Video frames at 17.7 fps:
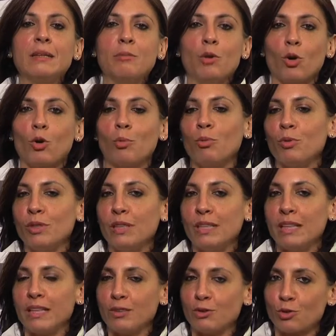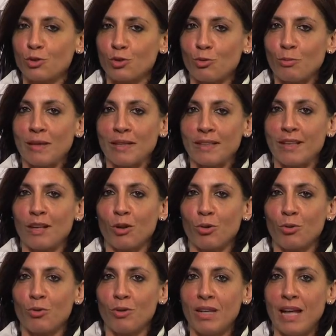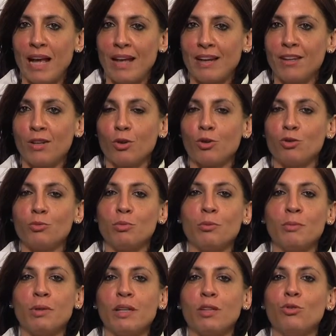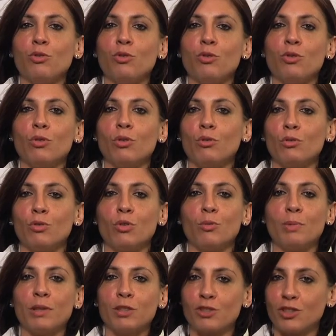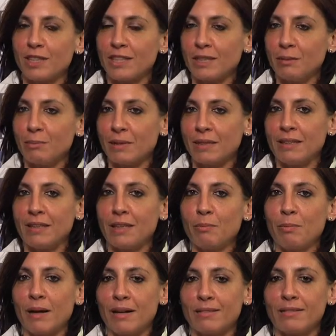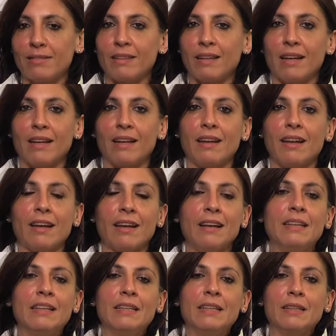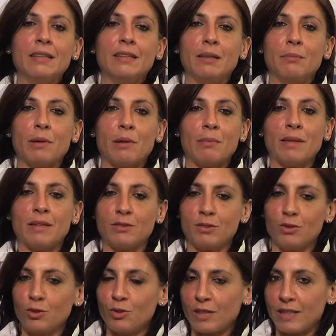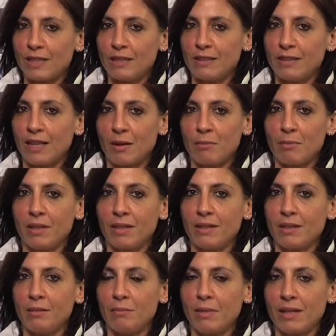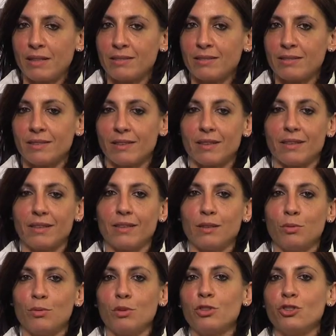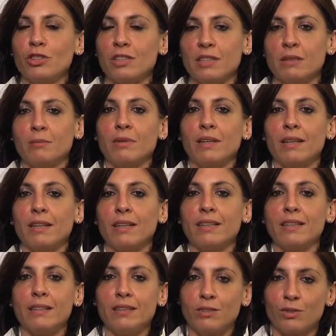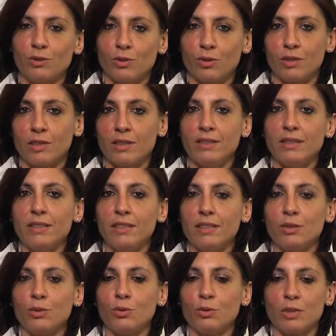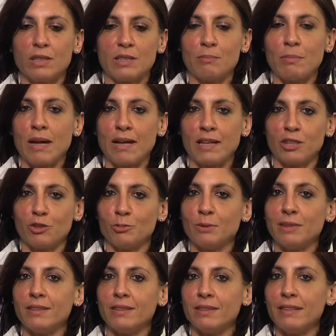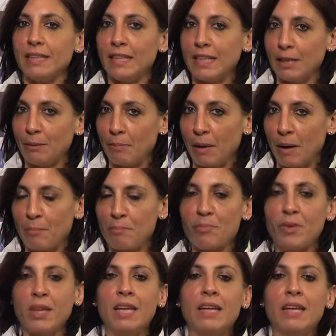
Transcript: Mi occupo di risorse umane da alcuni anni e oggi pomeriggio ho avuto il piacere di prendere parte alla eh, premiazione del termine del master eh, undicesima edizione di Tourism Management di HIMA